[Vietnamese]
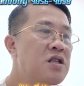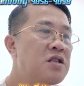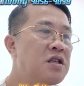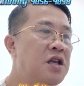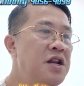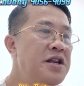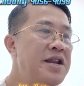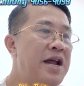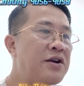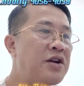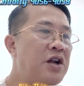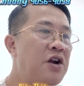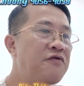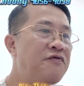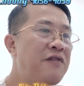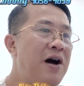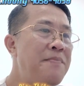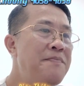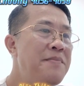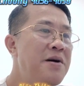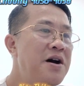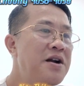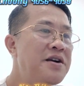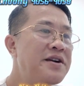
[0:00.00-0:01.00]
Chính là trận
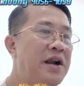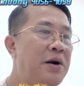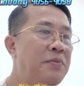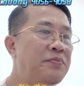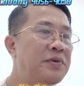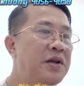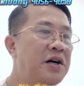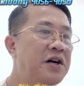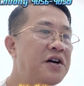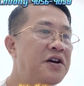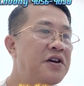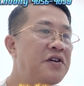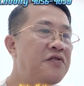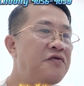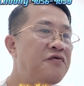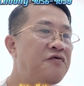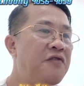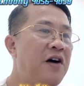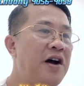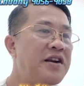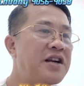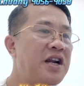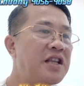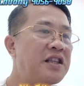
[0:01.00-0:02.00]
pháp đồng thời
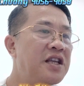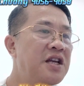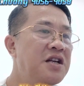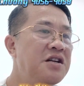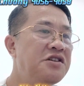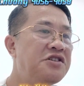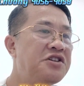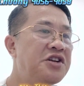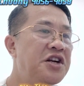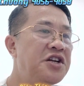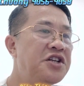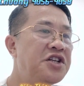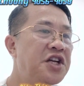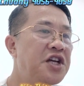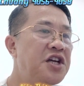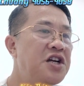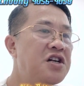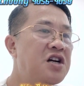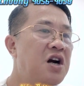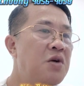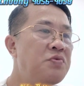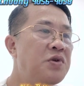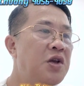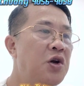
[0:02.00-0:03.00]
phát ra tiếng rên rỉ
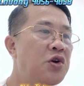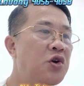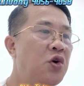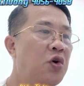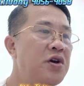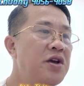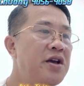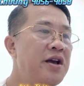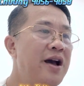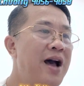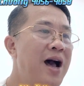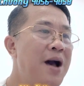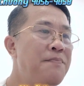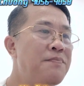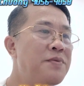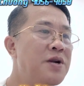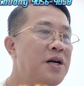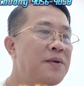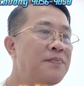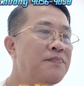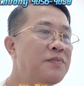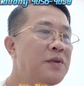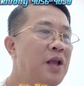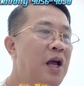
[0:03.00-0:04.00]
không chịu nổi áp
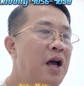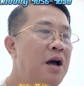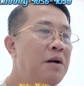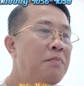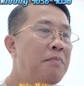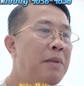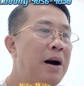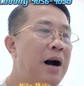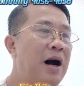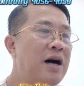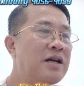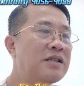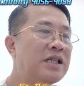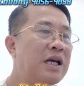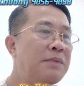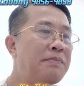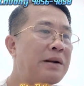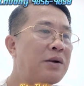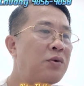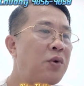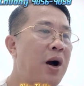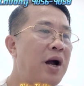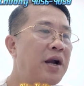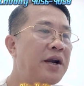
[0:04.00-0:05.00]
lực, mà sắc
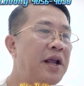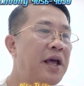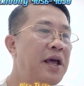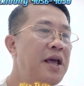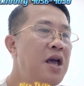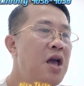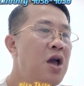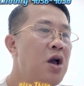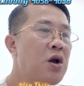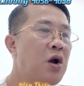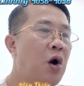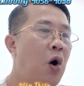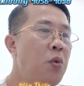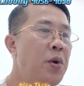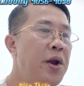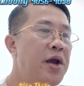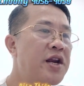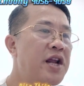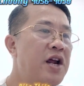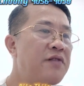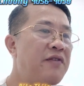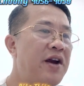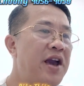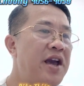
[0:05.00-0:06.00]
mặt hoàng đế cũng
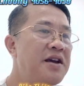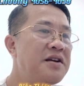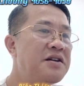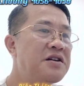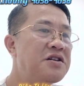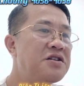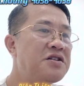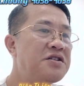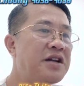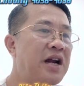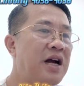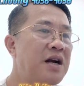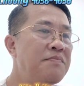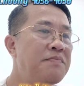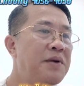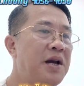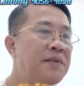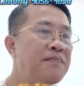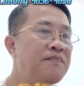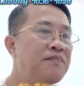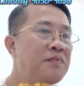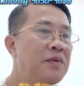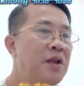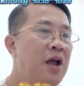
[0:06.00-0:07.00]
hiện ra vẻ trắng
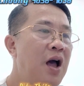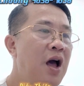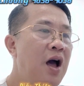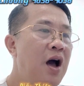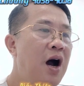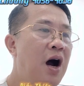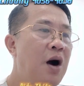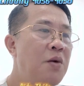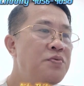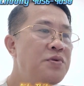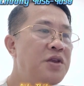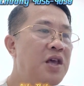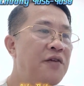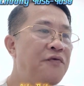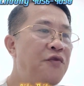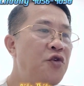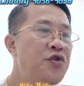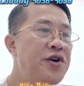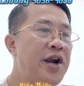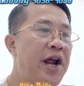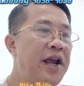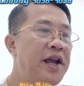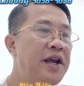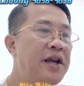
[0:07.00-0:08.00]
bệch. Ông giờ
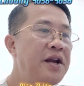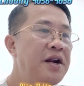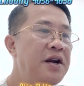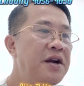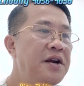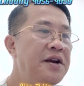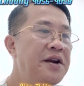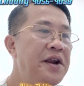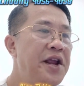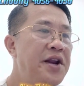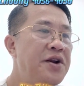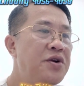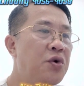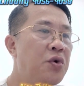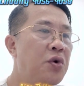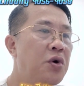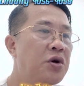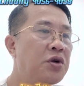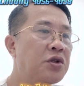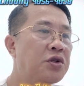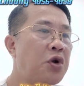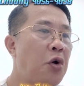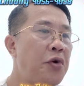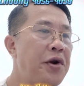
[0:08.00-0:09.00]
phút này điên
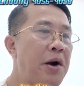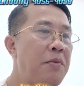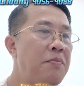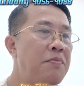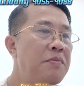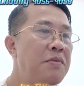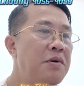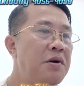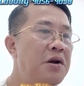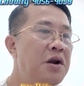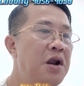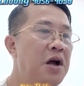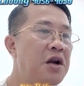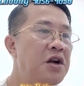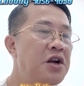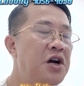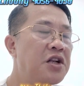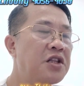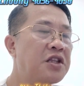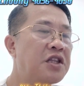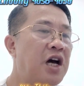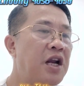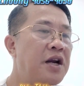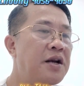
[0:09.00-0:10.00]
cuồng thôi động lực
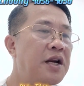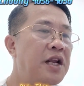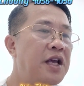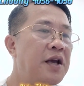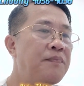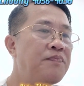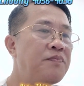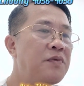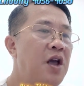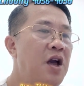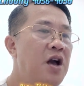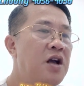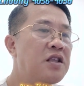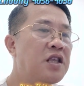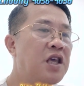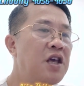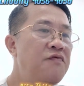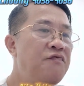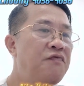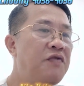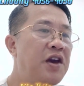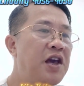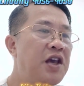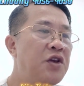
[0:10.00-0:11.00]
lượng thần niệm
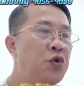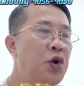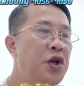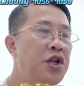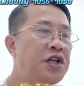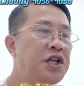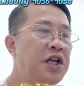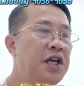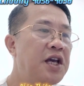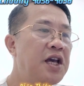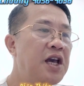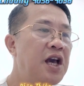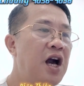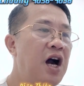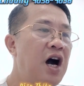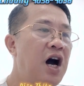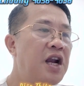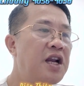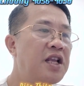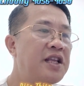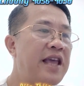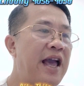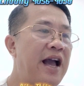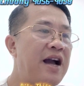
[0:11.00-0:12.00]
chỉ vì duy trì
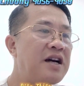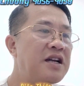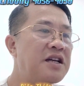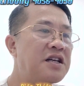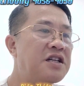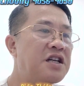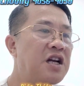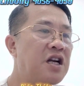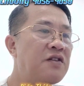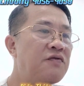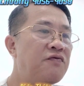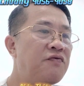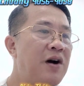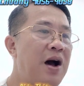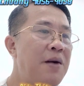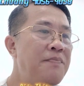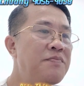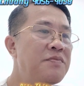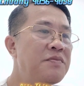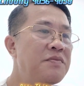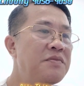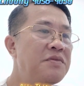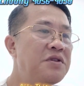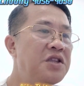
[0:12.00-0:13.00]
hình dạng trận
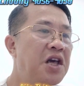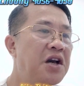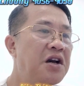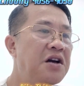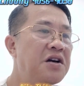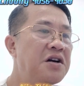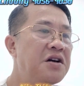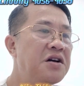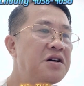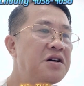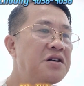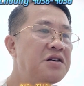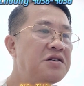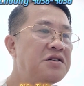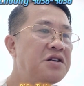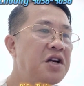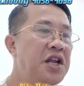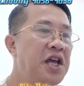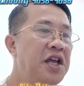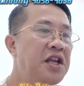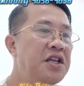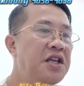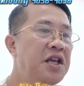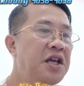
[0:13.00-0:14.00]
pháp, nhưng
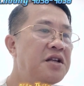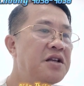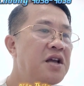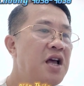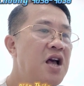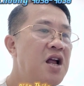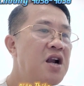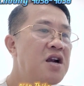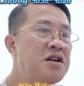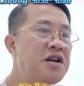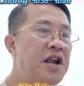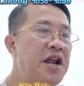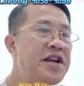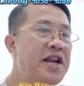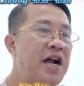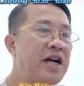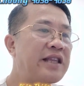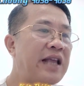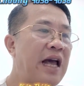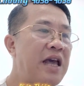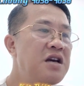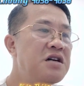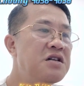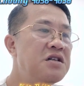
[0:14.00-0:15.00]
rất hiển nhiên lấy
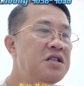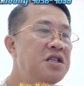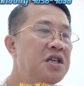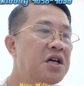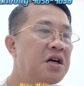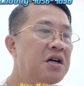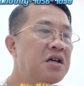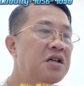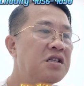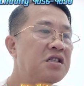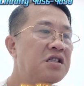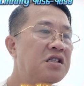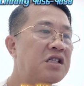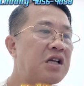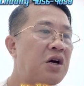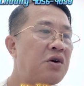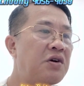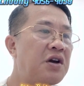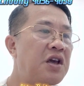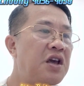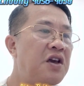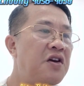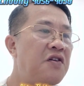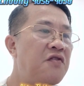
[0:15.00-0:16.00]
trạng thái hư nhược sau
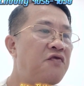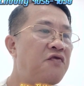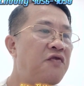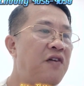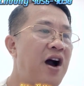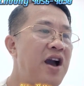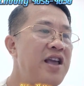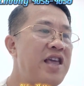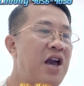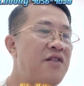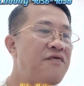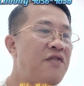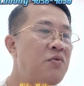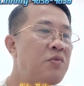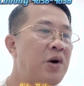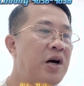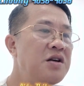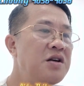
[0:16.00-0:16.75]
khi phá giải phong